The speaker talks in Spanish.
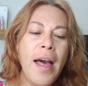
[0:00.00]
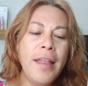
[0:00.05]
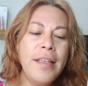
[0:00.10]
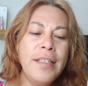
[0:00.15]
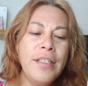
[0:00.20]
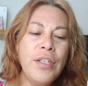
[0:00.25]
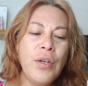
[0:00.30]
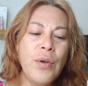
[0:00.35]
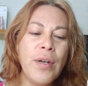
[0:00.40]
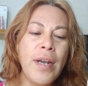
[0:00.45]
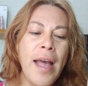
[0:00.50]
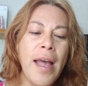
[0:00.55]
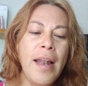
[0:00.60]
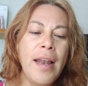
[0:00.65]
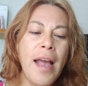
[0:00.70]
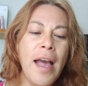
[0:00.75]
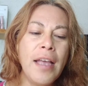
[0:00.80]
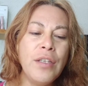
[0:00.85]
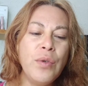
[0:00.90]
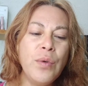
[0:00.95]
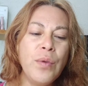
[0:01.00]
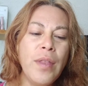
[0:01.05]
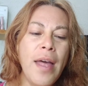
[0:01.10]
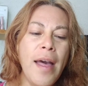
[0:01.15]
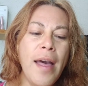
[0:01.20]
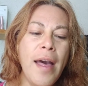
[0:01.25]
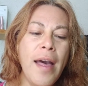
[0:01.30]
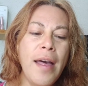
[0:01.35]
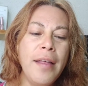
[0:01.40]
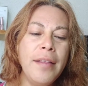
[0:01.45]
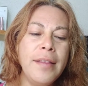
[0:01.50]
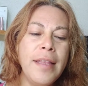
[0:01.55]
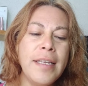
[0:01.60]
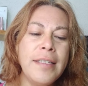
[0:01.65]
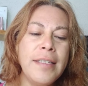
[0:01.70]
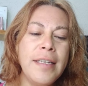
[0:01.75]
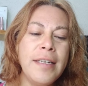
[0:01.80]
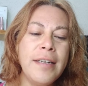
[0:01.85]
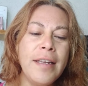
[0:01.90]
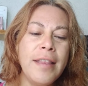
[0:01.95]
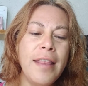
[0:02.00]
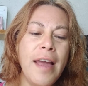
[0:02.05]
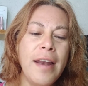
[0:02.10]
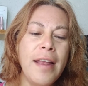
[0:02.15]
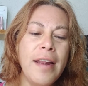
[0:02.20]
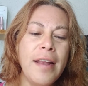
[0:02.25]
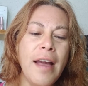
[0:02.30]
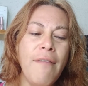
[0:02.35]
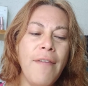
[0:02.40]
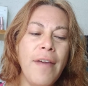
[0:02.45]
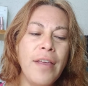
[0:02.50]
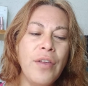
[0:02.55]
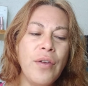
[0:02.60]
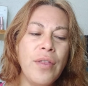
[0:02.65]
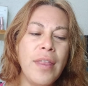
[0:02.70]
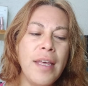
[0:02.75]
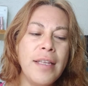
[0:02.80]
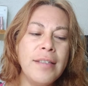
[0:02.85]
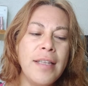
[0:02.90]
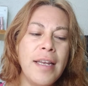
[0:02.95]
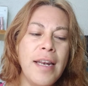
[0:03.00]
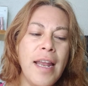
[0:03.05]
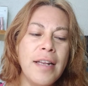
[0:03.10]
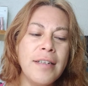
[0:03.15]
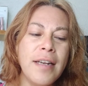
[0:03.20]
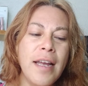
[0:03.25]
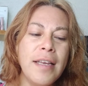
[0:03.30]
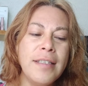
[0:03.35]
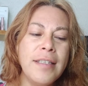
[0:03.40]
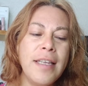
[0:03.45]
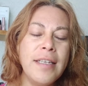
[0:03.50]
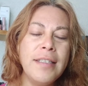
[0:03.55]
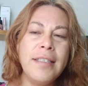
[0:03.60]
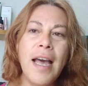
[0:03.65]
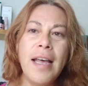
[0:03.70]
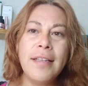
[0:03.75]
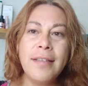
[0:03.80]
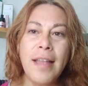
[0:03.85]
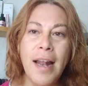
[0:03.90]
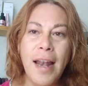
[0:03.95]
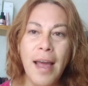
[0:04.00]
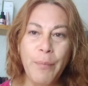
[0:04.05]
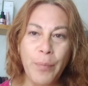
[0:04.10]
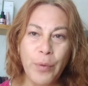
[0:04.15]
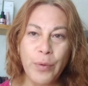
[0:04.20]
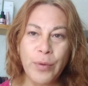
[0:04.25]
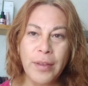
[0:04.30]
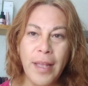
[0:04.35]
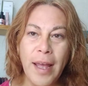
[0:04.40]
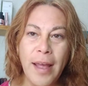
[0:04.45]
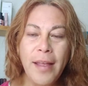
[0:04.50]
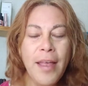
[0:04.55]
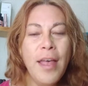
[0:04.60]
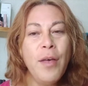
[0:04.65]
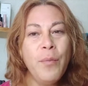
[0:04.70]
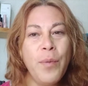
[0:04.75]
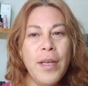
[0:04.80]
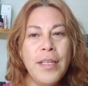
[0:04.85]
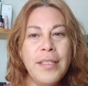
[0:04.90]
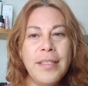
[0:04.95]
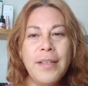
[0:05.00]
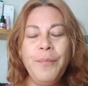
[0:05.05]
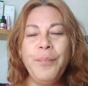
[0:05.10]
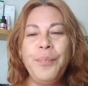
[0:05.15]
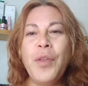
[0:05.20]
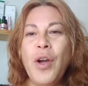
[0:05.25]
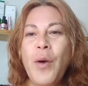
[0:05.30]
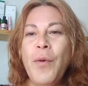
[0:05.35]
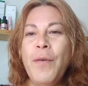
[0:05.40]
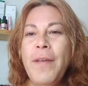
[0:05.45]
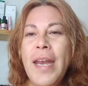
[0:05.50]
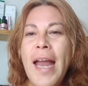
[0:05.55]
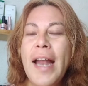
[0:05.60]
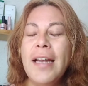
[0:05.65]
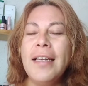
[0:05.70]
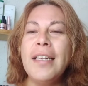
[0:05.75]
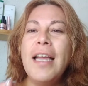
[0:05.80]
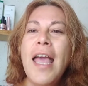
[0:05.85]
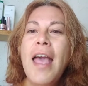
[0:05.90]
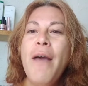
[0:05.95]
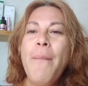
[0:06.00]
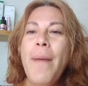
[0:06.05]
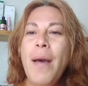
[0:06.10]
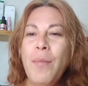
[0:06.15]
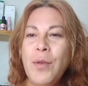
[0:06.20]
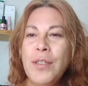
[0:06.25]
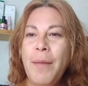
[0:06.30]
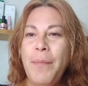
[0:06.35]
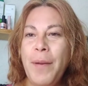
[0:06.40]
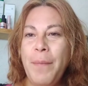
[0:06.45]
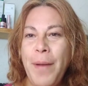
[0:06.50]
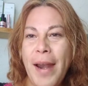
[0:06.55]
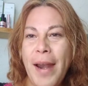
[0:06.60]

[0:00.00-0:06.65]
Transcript: Adicional, ayuda a desenredar el cabello desde las raíces hasta la punta, pues como verán, vamos a